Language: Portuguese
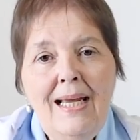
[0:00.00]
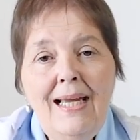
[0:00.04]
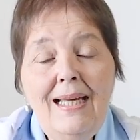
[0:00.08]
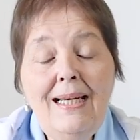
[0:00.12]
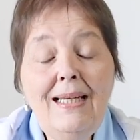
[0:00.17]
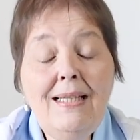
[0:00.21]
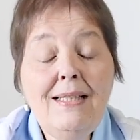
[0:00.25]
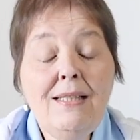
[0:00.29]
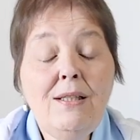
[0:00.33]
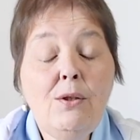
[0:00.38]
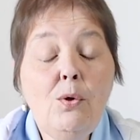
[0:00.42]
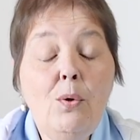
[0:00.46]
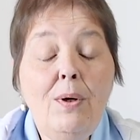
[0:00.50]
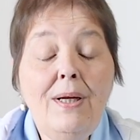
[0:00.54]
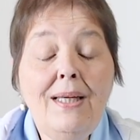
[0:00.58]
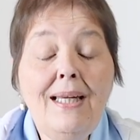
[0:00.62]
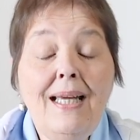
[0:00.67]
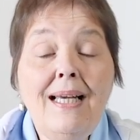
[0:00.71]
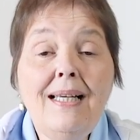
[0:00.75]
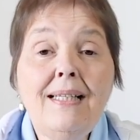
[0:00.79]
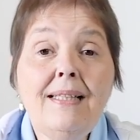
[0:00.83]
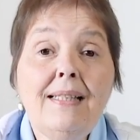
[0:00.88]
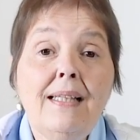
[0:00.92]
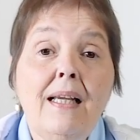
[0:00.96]
Eles
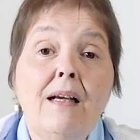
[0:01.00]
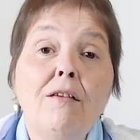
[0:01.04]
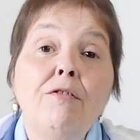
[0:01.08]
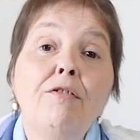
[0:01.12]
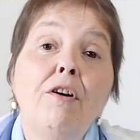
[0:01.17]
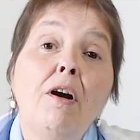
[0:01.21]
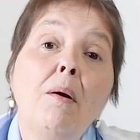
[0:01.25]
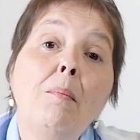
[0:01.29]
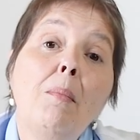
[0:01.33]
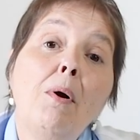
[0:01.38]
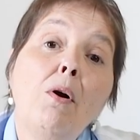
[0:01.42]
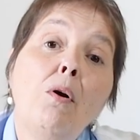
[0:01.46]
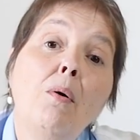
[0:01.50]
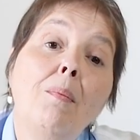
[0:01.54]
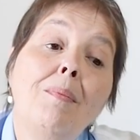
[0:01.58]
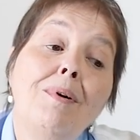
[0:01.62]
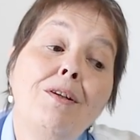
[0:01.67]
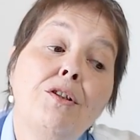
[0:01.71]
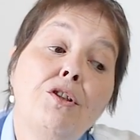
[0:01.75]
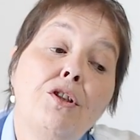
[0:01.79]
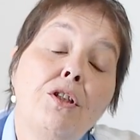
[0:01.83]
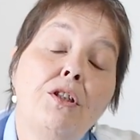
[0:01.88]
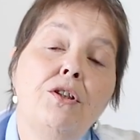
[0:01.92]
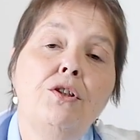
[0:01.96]
conhecem a forma como
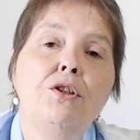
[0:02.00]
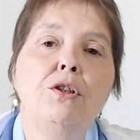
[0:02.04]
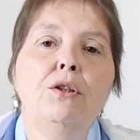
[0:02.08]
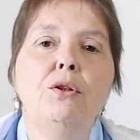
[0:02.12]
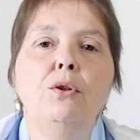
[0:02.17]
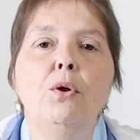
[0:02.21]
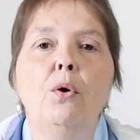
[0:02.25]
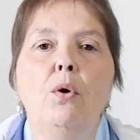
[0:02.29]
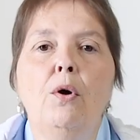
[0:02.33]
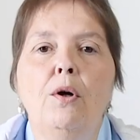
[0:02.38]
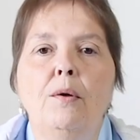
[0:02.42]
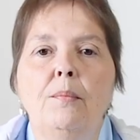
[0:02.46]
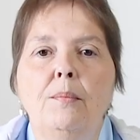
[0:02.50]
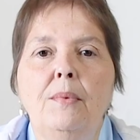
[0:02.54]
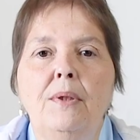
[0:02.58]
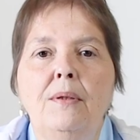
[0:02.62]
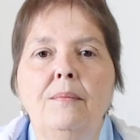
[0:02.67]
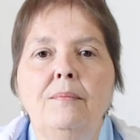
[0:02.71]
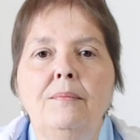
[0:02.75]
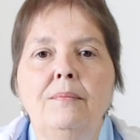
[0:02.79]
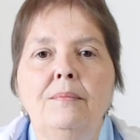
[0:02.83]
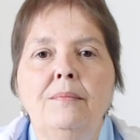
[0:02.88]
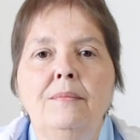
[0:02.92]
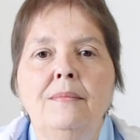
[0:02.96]
a gente dorme.
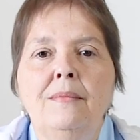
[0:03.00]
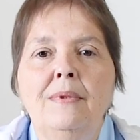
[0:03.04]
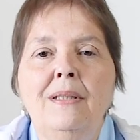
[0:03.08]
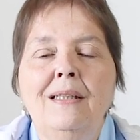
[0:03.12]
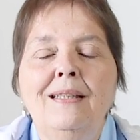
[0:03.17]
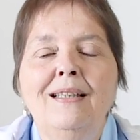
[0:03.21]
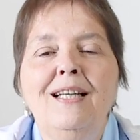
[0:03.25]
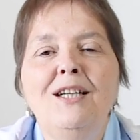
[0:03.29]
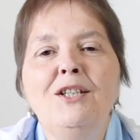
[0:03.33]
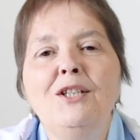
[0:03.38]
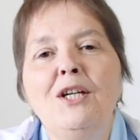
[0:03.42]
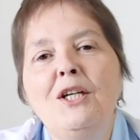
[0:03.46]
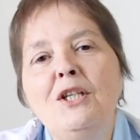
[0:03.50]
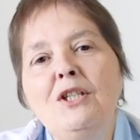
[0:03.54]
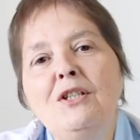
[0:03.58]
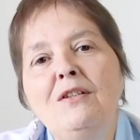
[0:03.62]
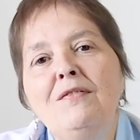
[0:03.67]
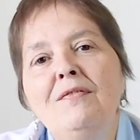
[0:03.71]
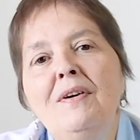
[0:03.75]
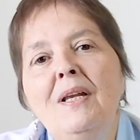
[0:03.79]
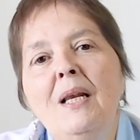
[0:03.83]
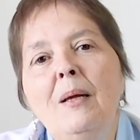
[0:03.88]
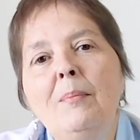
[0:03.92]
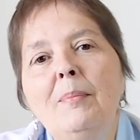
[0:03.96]
Tem gente que
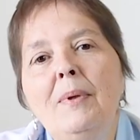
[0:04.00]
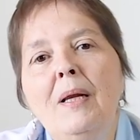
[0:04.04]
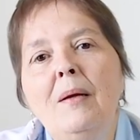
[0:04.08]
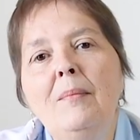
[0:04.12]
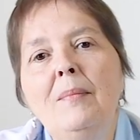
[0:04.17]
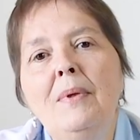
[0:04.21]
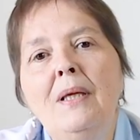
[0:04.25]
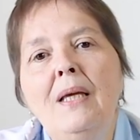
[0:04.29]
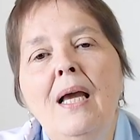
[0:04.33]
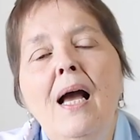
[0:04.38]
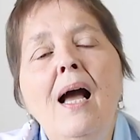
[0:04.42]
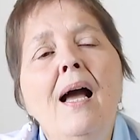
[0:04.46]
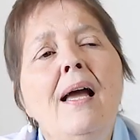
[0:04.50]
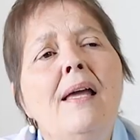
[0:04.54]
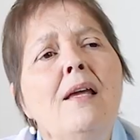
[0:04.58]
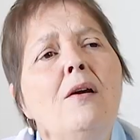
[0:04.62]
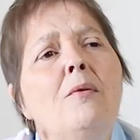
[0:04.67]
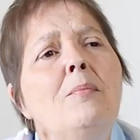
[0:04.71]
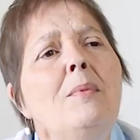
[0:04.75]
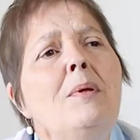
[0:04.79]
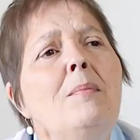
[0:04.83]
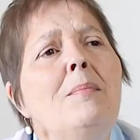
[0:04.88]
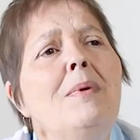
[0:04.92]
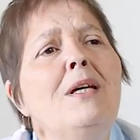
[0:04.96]
fala para mim, ah,
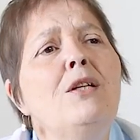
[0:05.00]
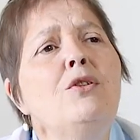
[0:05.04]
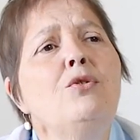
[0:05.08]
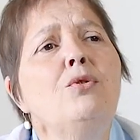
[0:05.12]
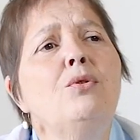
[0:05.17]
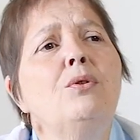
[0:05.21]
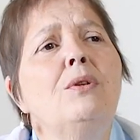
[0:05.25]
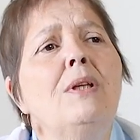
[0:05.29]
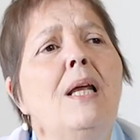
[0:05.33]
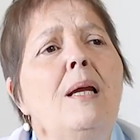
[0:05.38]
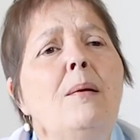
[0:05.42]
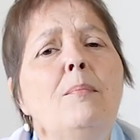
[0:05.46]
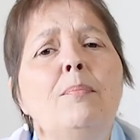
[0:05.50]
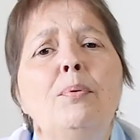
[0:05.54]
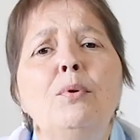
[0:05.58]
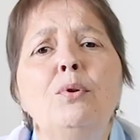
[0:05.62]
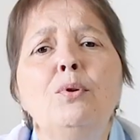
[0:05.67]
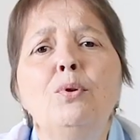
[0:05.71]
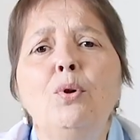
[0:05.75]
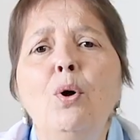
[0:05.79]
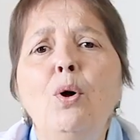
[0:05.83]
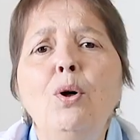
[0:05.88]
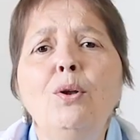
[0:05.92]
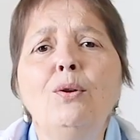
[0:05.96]
eu me mexo o tempo
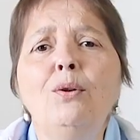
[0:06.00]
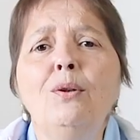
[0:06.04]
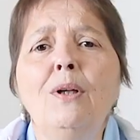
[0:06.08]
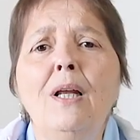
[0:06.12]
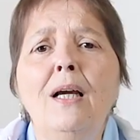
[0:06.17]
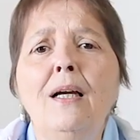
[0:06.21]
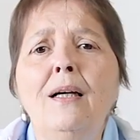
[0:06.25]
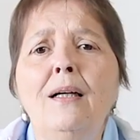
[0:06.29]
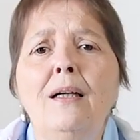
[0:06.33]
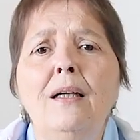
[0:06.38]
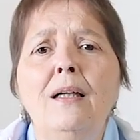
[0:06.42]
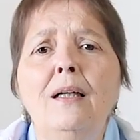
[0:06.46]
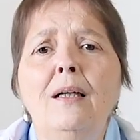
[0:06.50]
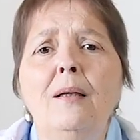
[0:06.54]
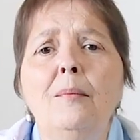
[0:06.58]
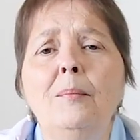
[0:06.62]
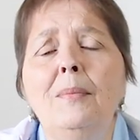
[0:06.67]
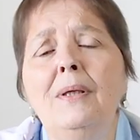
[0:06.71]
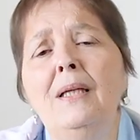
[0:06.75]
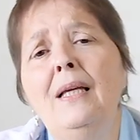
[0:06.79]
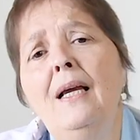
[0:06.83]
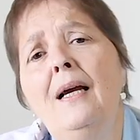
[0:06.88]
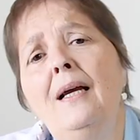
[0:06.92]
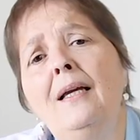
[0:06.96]
todo na
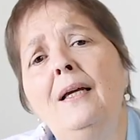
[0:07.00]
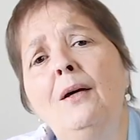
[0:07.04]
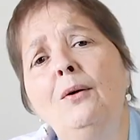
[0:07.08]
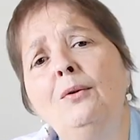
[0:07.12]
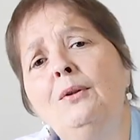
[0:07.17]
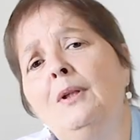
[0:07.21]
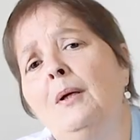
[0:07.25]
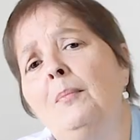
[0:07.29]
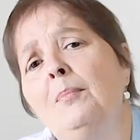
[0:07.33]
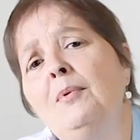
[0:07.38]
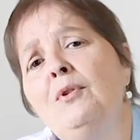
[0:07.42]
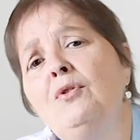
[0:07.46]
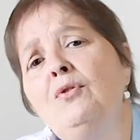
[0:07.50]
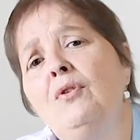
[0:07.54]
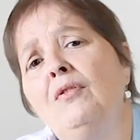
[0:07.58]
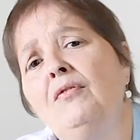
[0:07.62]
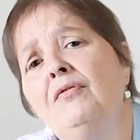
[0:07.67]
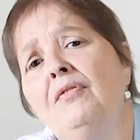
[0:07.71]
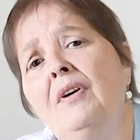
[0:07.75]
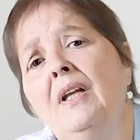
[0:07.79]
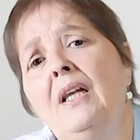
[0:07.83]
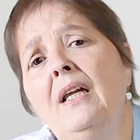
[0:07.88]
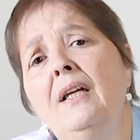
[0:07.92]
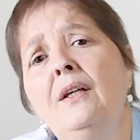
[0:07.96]
cama. E aí a outra pessoa
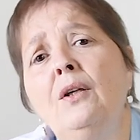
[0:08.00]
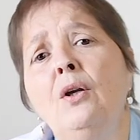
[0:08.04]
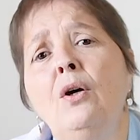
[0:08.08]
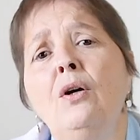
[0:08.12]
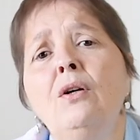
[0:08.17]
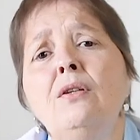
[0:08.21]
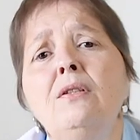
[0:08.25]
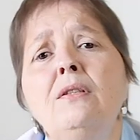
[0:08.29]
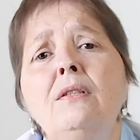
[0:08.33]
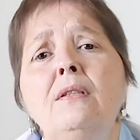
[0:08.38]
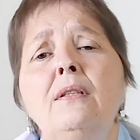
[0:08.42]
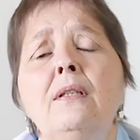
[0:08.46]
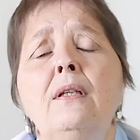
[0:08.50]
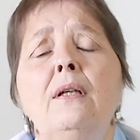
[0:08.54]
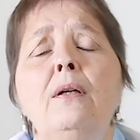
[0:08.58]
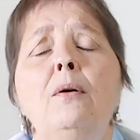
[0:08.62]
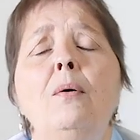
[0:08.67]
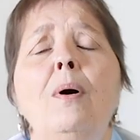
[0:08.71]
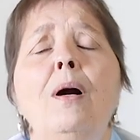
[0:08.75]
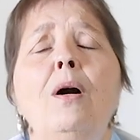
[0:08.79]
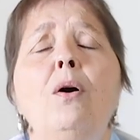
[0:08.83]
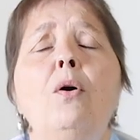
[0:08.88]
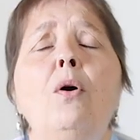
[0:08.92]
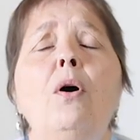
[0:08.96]
fala, nossa,
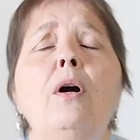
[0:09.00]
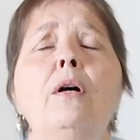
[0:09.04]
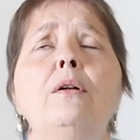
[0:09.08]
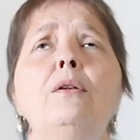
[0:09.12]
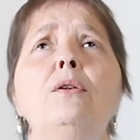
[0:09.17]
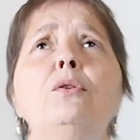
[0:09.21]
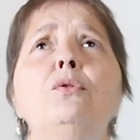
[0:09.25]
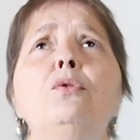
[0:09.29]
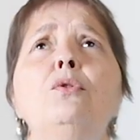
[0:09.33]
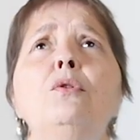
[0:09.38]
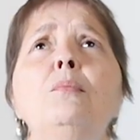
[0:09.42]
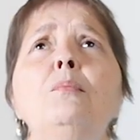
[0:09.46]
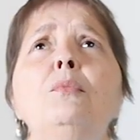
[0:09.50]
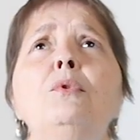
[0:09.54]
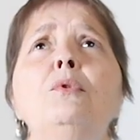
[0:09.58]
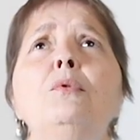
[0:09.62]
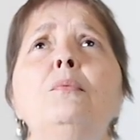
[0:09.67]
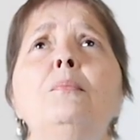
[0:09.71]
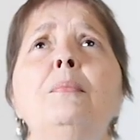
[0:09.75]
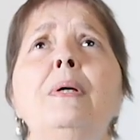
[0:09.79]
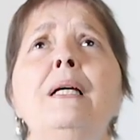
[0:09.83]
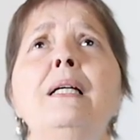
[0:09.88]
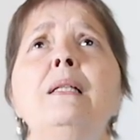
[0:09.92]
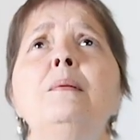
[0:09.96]
eu acordo e durmo do
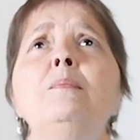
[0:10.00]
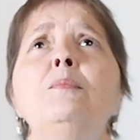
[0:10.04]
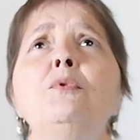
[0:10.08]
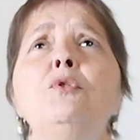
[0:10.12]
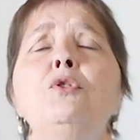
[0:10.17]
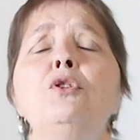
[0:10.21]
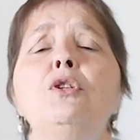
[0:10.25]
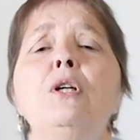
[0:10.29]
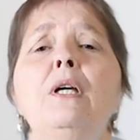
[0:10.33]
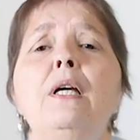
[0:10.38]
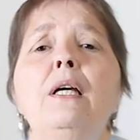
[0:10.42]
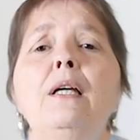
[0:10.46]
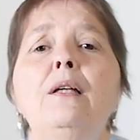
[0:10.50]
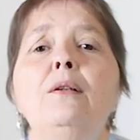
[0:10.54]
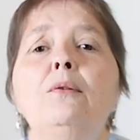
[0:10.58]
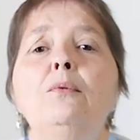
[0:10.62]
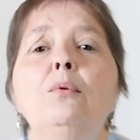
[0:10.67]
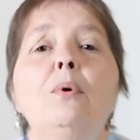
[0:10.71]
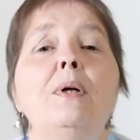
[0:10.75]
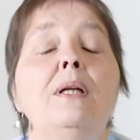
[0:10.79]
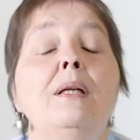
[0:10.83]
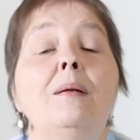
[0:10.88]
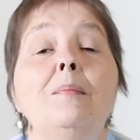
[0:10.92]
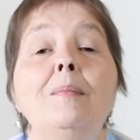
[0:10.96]
mesmo
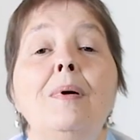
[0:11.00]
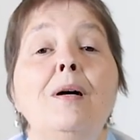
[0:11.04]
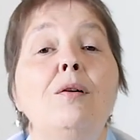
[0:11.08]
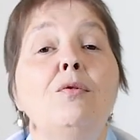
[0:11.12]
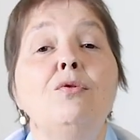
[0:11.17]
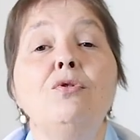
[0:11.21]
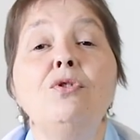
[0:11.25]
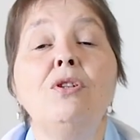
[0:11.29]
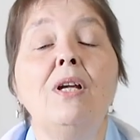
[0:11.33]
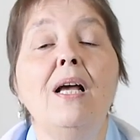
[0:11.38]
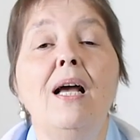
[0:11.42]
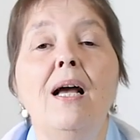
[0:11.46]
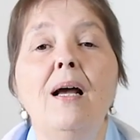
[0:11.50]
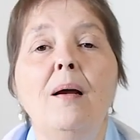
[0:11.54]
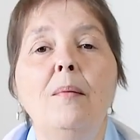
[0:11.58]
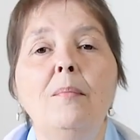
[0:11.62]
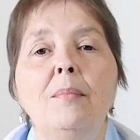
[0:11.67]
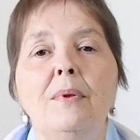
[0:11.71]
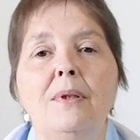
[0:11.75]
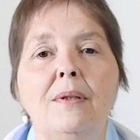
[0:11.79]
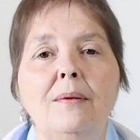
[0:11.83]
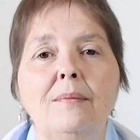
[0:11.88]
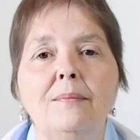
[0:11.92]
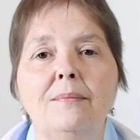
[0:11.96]
jeito. O animal
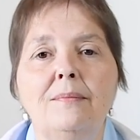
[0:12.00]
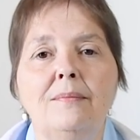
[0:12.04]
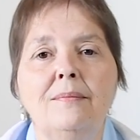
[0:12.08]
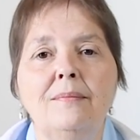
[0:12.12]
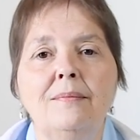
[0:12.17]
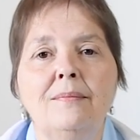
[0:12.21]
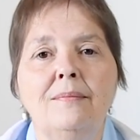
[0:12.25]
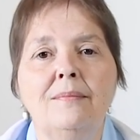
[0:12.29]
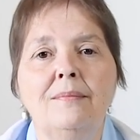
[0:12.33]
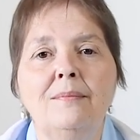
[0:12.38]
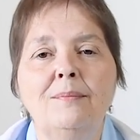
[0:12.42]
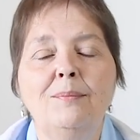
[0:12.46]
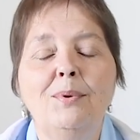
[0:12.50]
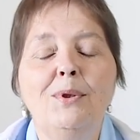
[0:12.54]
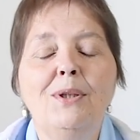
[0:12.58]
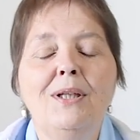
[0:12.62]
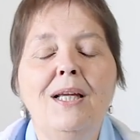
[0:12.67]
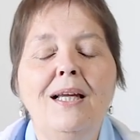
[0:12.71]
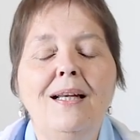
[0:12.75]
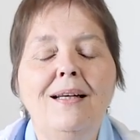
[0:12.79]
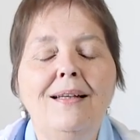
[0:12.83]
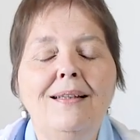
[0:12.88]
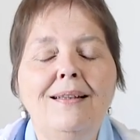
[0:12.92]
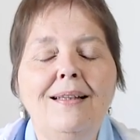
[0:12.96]
sabe,
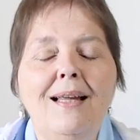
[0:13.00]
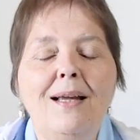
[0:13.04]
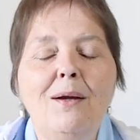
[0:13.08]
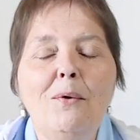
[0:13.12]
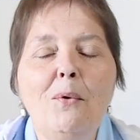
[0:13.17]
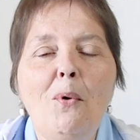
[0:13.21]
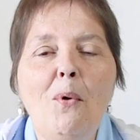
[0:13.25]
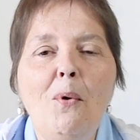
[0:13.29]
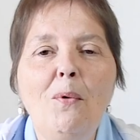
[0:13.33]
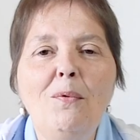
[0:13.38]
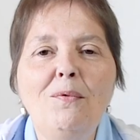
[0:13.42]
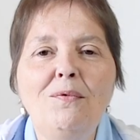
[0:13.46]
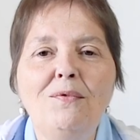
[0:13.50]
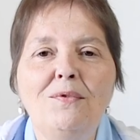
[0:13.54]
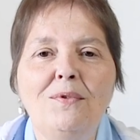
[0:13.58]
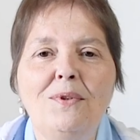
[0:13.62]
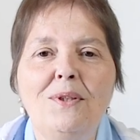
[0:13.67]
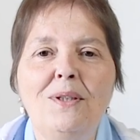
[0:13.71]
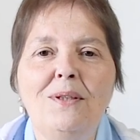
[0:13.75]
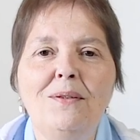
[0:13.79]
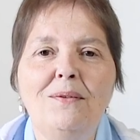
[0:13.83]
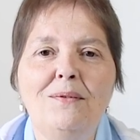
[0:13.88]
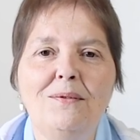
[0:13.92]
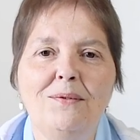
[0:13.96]
porque ele tem
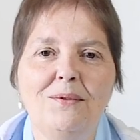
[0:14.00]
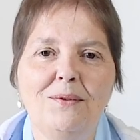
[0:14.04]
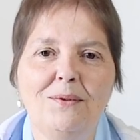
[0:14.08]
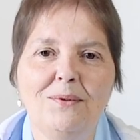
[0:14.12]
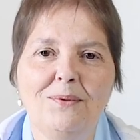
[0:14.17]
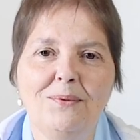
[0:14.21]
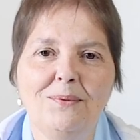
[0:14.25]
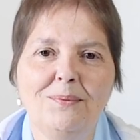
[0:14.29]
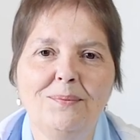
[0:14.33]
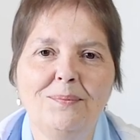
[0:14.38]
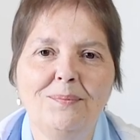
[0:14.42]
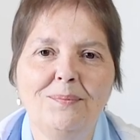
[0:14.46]
convívio.